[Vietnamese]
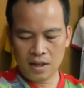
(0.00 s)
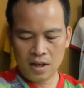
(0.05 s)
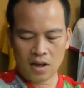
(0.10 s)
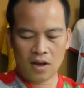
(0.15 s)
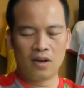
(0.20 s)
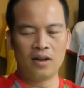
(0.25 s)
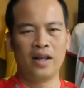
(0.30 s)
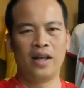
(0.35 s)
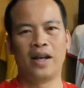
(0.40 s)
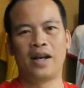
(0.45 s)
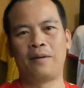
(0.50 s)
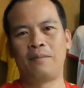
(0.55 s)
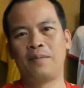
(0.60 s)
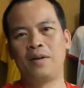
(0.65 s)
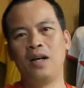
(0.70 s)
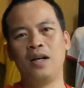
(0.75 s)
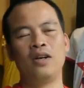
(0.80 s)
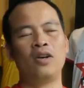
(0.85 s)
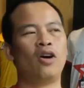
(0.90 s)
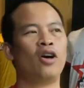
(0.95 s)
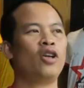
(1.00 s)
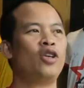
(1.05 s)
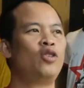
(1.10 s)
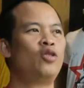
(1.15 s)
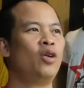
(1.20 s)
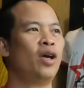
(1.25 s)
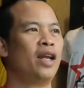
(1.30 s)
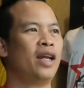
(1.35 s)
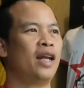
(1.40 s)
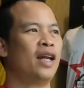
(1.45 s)
Có thể gặp gỡ nói
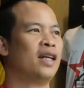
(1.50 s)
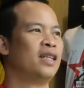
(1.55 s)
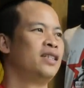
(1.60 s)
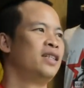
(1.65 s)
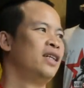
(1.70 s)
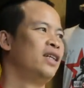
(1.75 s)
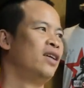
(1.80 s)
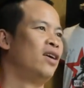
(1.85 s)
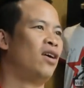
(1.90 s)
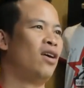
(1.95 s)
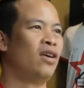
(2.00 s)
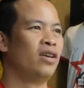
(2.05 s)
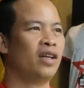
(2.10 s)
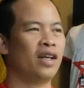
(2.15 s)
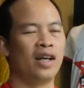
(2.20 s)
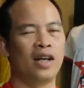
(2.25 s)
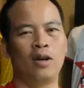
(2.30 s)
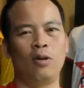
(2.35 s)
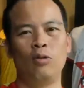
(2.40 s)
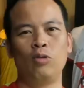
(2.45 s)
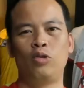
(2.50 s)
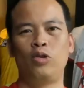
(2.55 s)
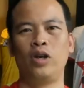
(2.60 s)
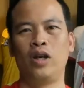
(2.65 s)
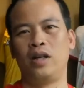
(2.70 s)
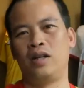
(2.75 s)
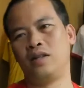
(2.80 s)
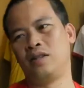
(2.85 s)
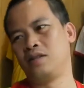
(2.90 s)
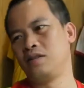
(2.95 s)
chuyện hay là gì đó những cái câu
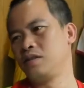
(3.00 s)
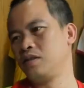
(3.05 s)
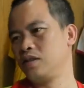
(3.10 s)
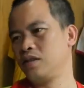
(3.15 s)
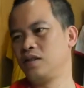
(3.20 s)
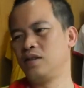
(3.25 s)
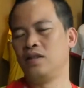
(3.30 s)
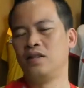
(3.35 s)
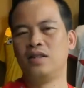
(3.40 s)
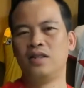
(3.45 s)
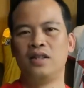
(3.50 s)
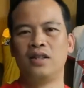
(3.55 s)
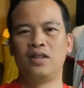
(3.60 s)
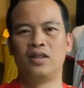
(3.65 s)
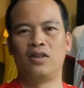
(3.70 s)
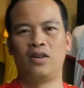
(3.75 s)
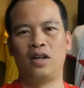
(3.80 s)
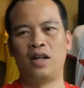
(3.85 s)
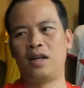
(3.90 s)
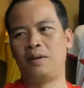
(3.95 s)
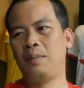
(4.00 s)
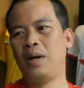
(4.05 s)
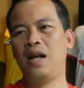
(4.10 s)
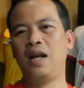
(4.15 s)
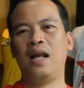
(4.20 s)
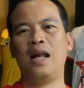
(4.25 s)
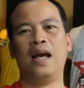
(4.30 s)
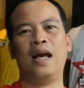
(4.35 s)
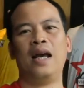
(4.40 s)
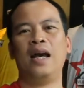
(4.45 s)
chuyện gọi là bên
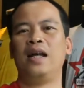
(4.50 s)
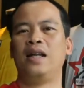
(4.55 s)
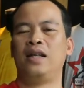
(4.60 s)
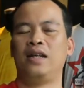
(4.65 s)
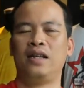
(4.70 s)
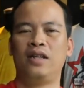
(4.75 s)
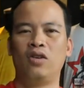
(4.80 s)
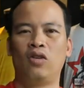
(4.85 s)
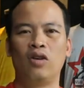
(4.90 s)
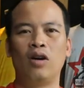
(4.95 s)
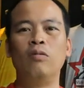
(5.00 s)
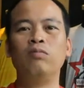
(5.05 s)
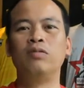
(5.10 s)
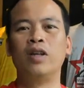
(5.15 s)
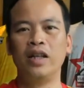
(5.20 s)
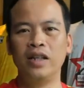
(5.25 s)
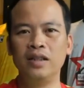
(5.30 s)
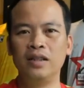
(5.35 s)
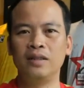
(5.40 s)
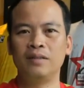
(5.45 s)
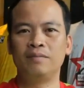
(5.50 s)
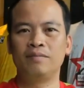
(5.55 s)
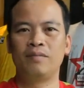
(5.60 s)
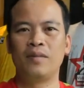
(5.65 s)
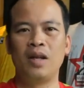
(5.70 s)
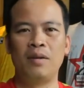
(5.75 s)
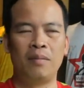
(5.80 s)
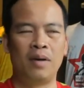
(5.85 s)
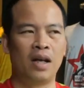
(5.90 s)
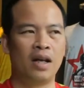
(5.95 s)
lề thì thôi không tính
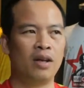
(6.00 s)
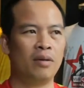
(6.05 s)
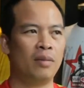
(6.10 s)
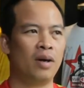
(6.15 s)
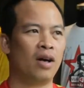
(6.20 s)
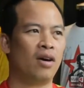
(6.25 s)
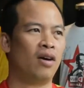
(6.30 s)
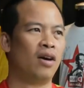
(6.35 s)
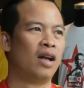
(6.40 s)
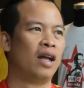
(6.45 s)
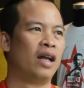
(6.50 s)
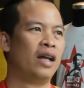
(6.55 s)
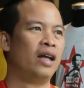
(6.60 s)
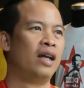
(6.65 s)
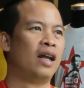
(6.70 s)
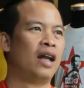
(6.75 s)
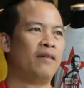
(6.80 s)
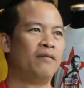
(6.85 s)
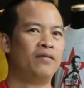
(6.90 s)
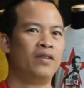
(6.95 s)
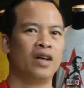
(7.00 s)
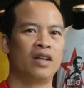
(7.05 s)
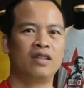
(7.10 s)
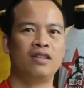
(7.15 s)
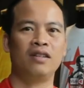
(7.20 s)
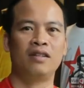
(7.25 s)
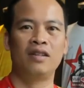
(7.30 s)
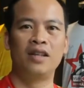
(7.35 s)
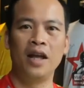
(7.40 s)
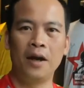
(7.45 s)
nhưng mà nếu mà gọi là để làm việc
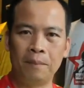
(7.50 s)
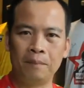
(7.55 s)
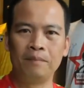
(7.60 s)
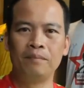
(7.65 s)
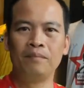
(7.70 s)
trực tiếp